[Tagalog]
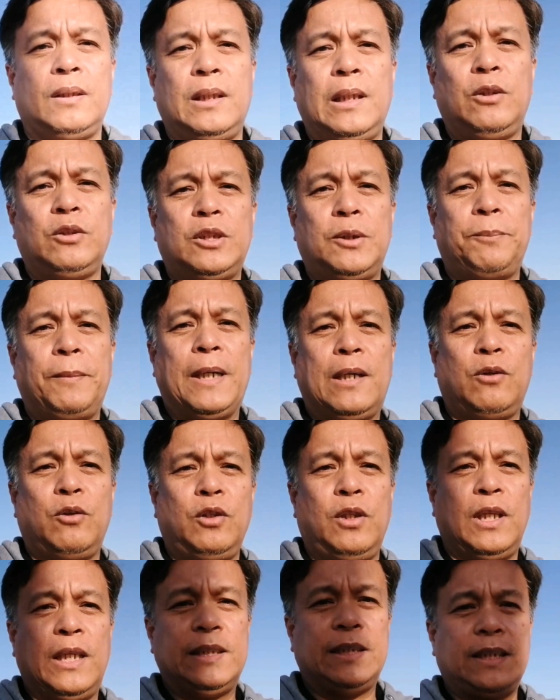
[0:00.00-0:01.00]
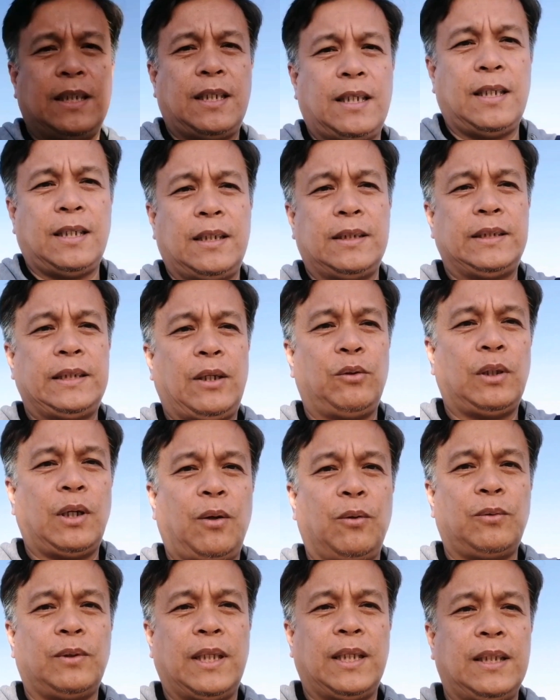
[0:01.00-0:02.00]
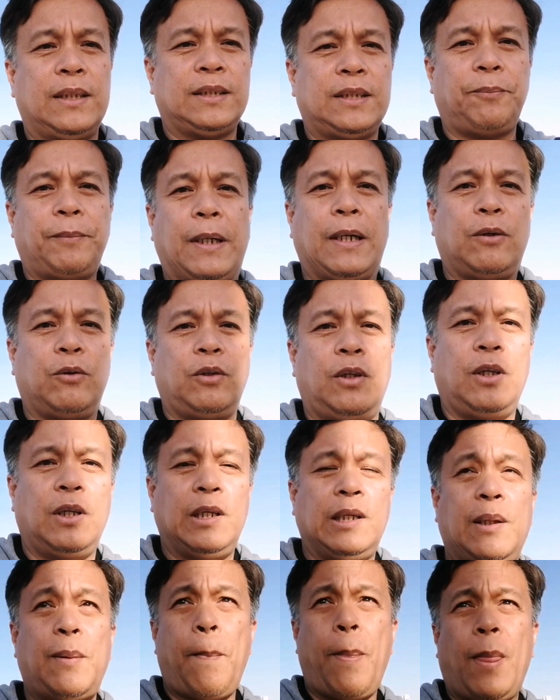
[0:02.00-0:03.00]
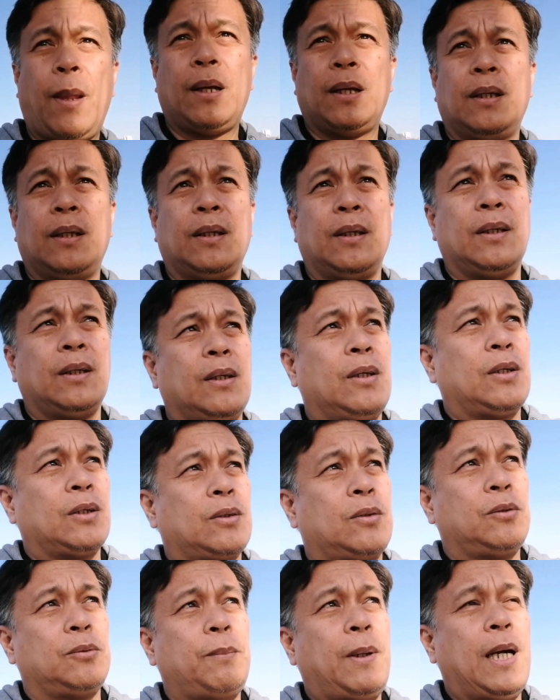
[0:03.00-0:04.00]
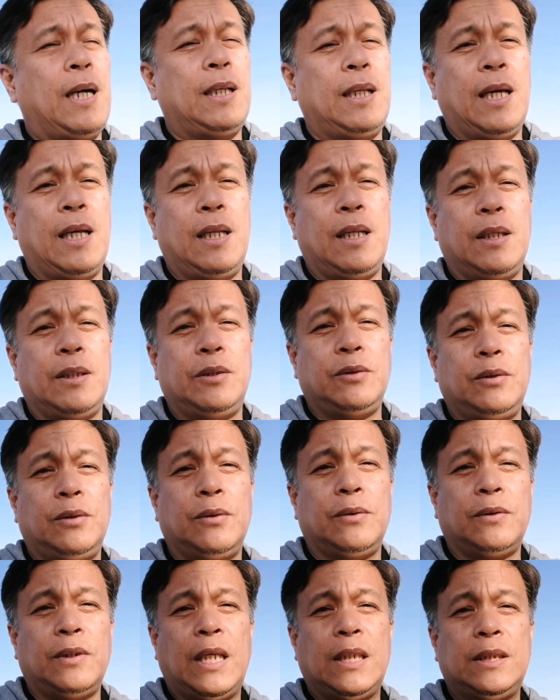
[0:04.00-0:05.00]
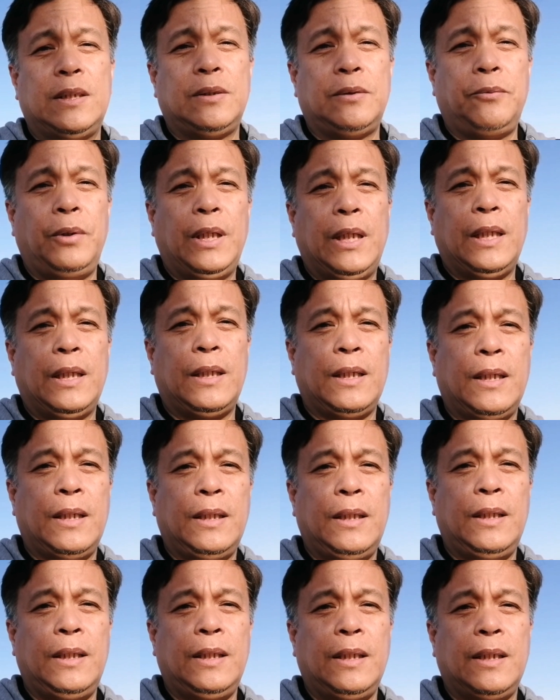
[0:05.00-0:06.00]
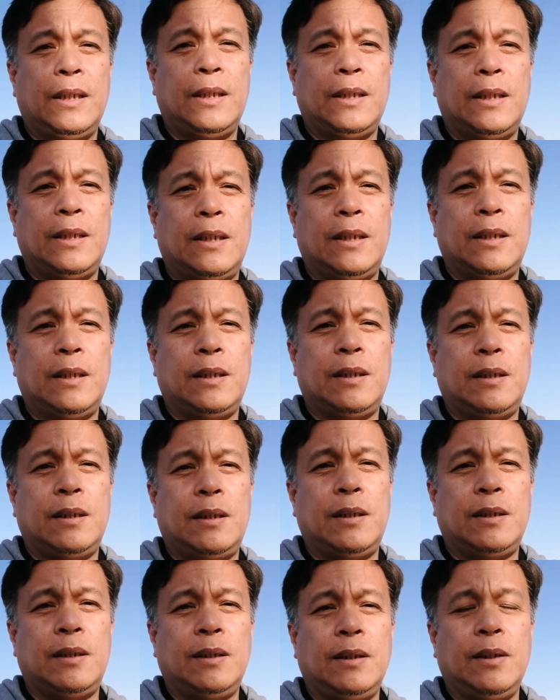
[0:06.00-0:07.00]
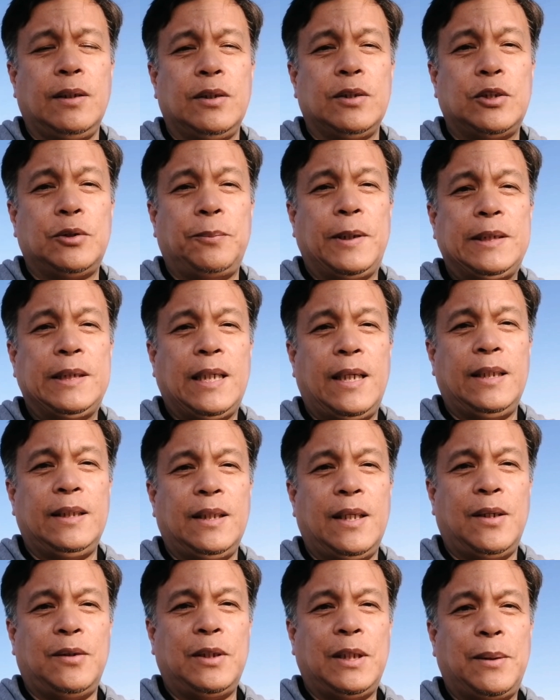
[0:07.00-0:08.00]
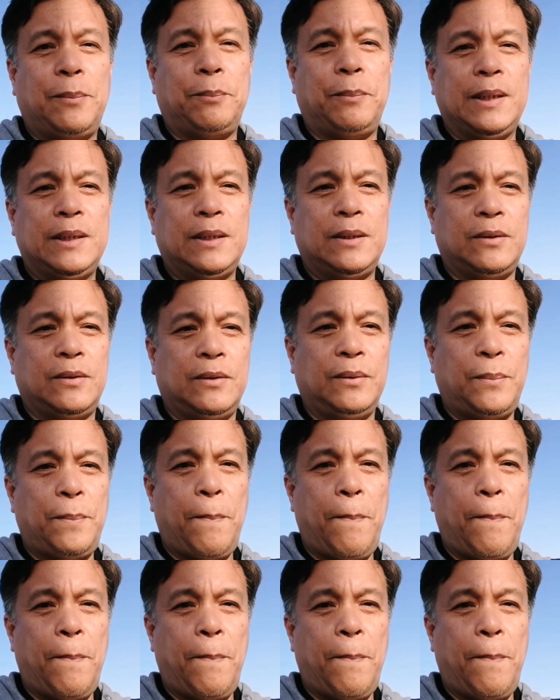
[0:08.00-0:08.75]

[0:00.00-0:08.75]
Hello sa mga all at saka shout out na rin sa mga all. Kung maalala niyo nung last week ay uh, sumasakay na ako ng bus no.